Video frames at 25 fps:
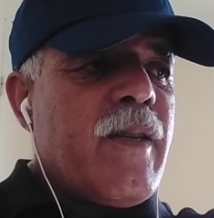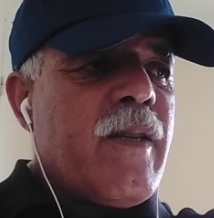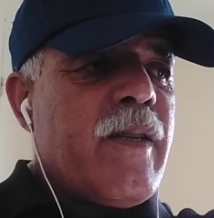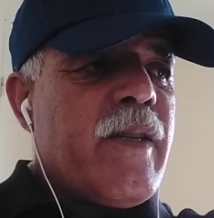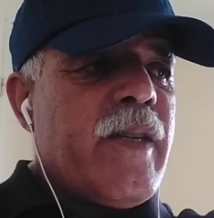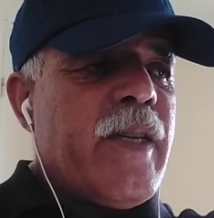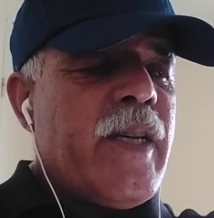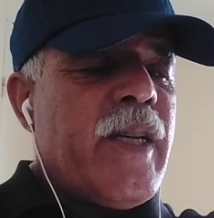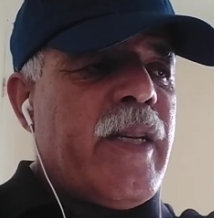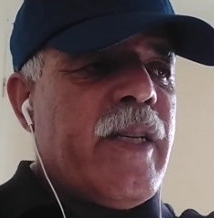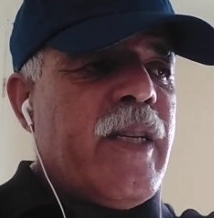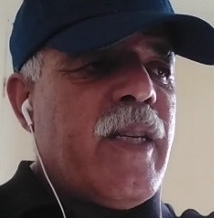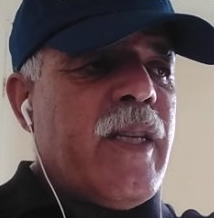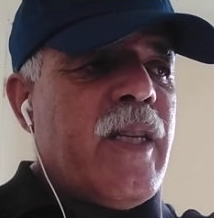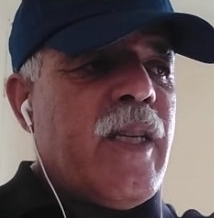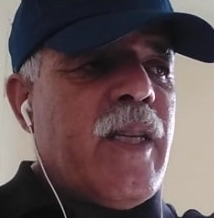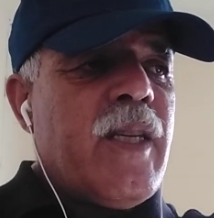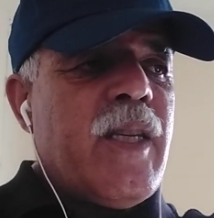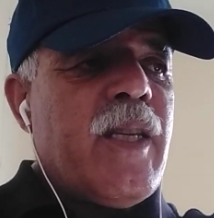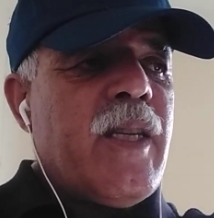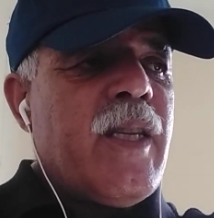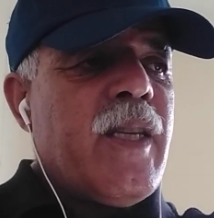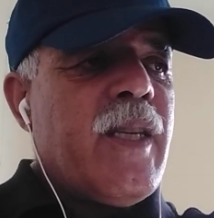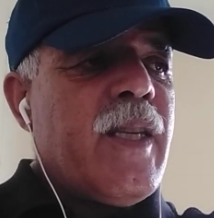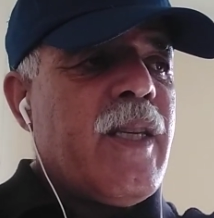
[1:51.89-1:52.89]
يعني
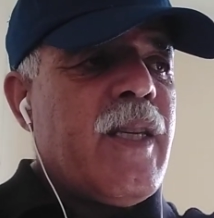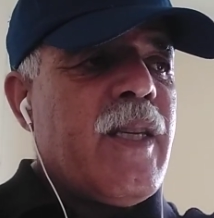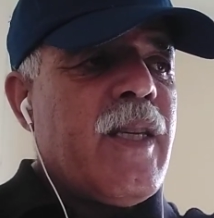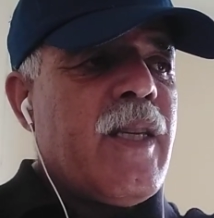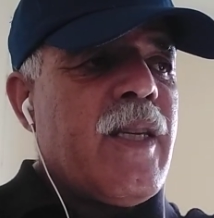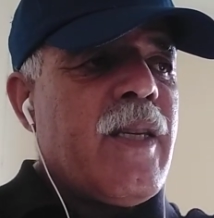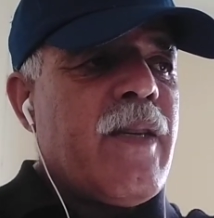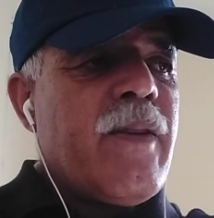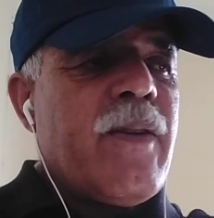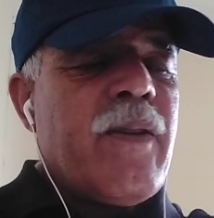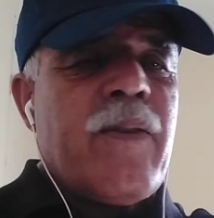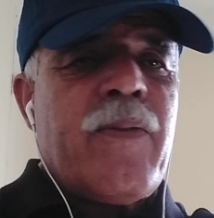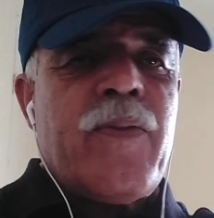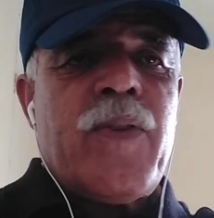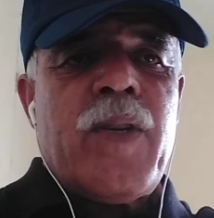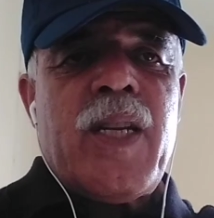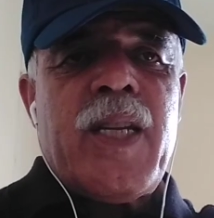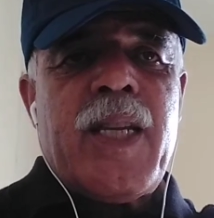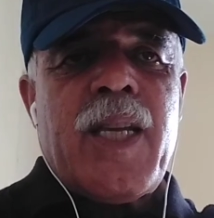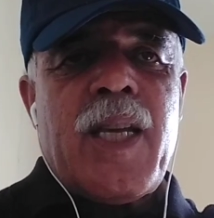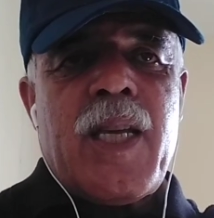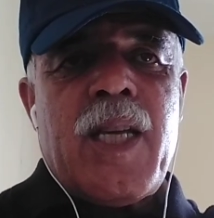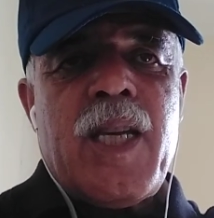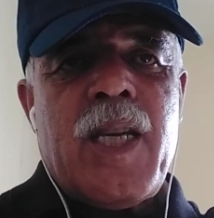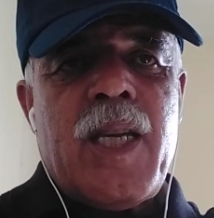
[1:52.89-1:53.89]
في
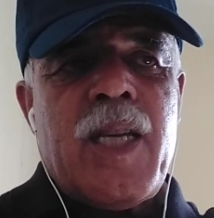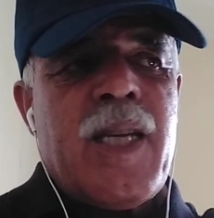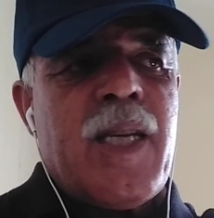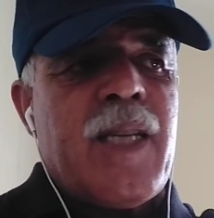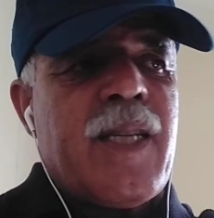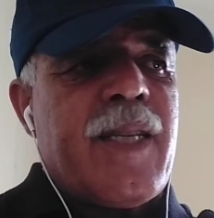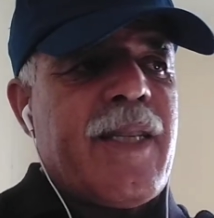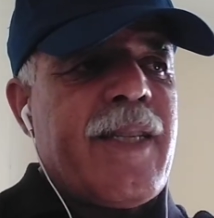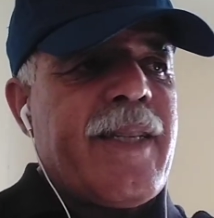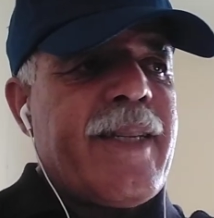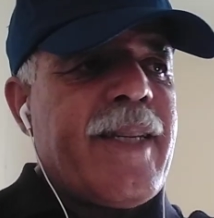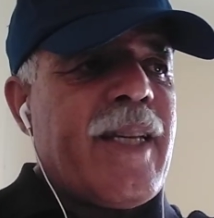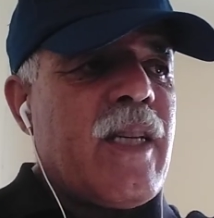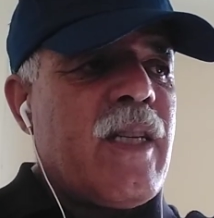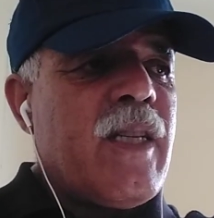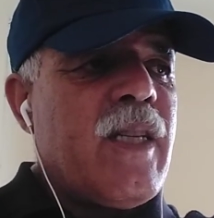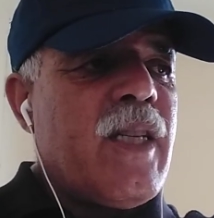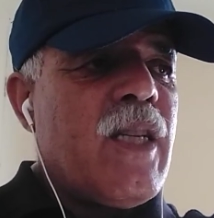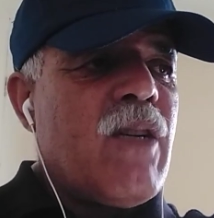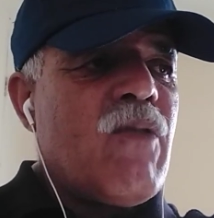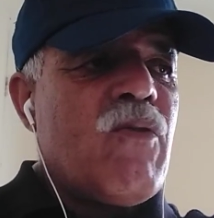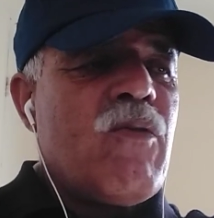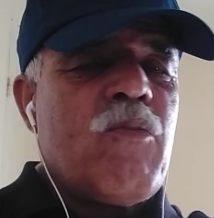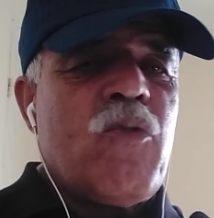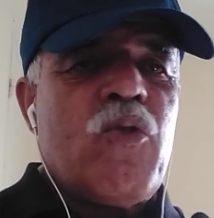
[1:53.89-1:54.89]
اللقاءات
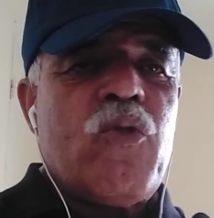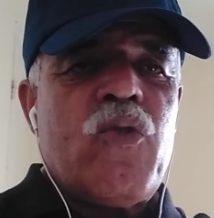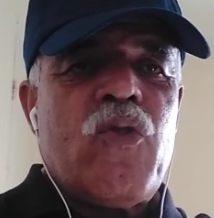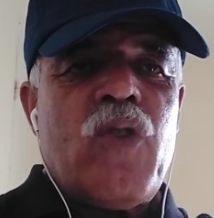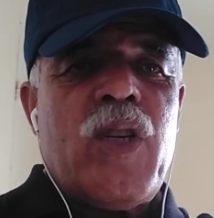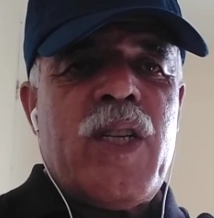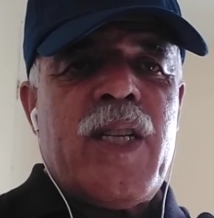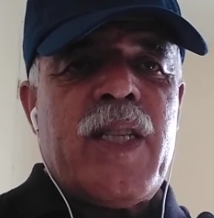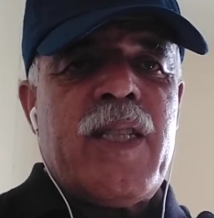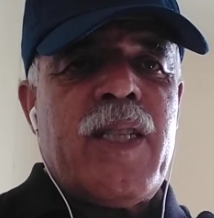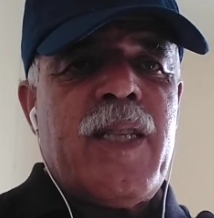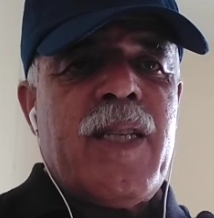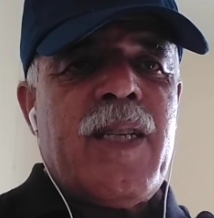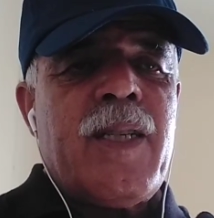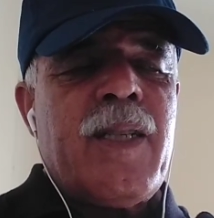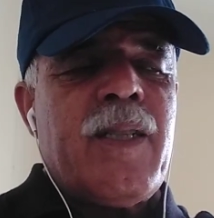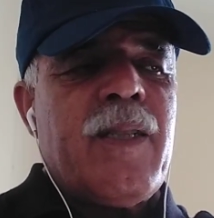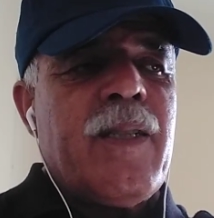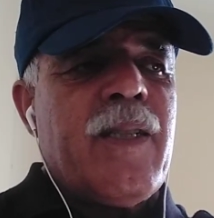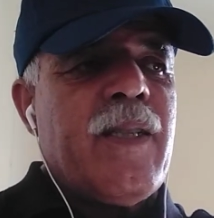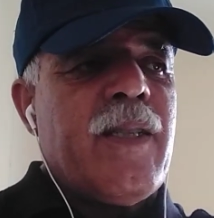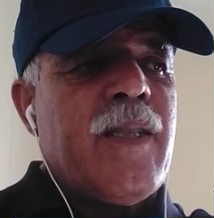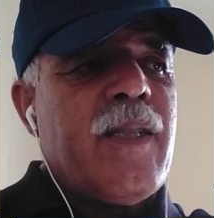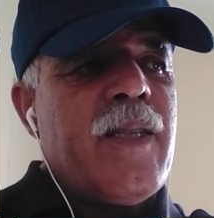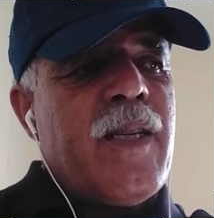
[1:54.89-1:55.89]
التقنية
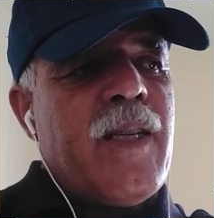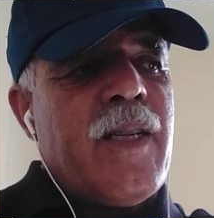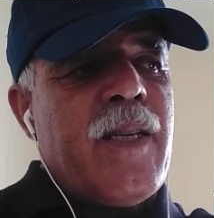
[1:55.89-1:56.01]
والموضوعاتية